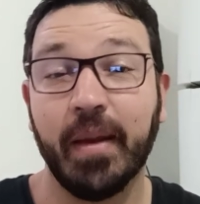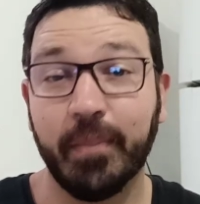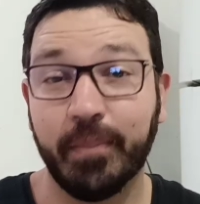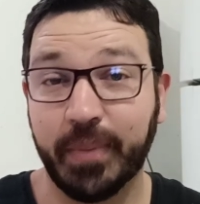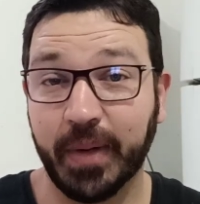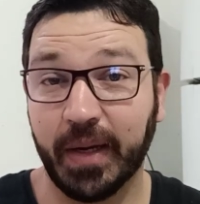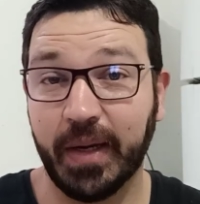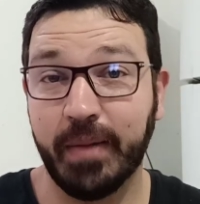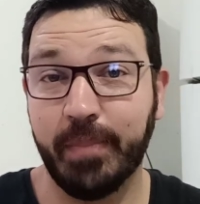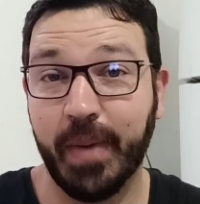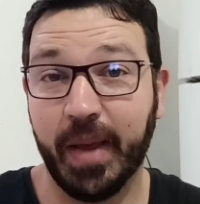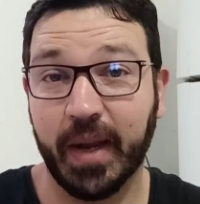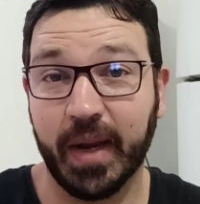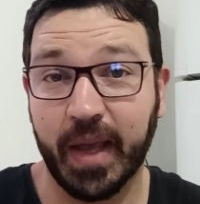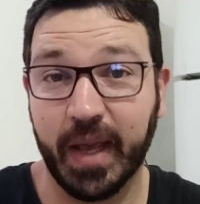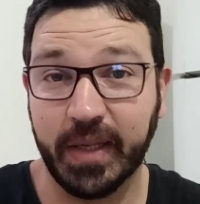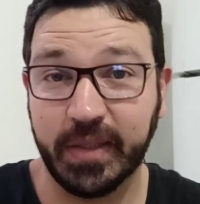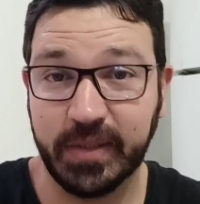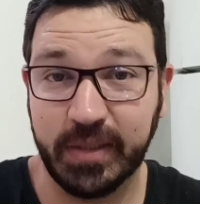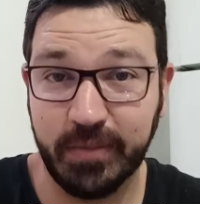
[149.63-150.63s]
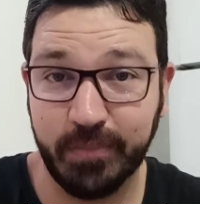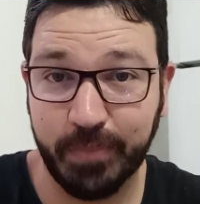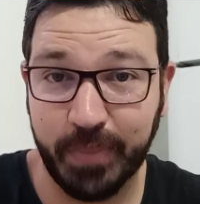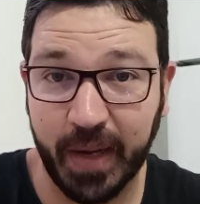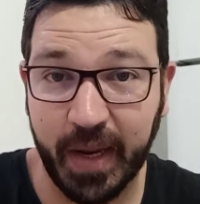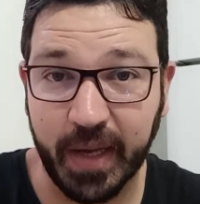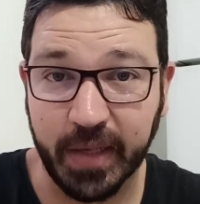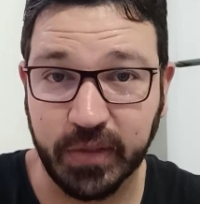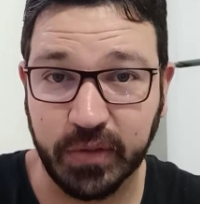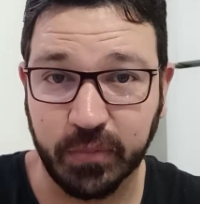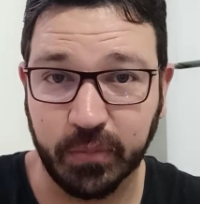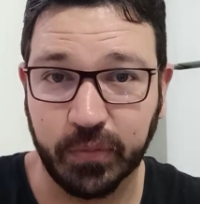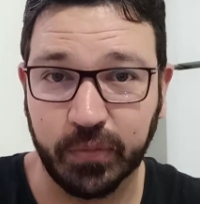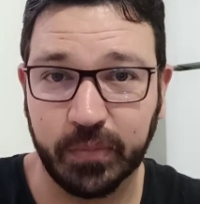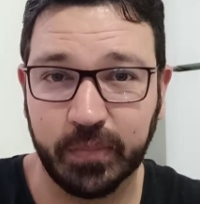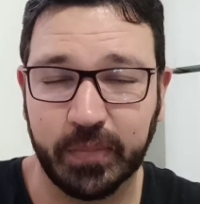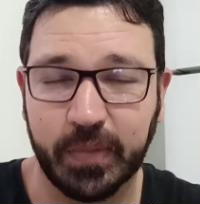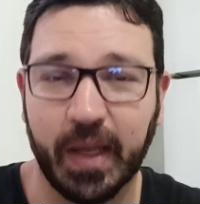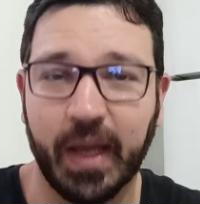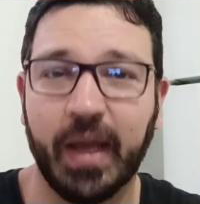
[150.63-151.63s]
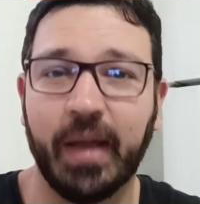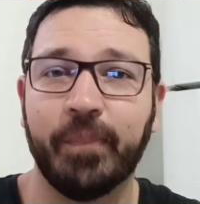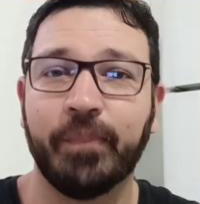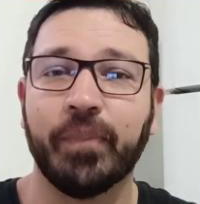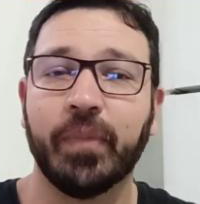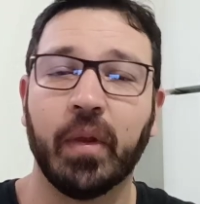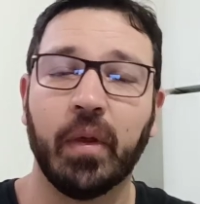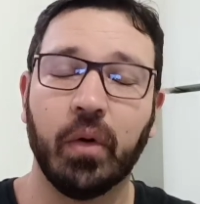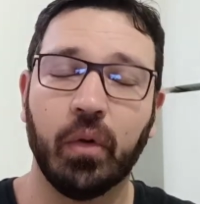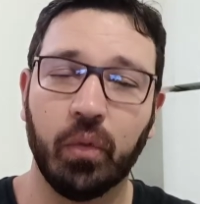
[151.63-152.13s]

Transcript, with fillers: para liberar esse empréstimo, tá?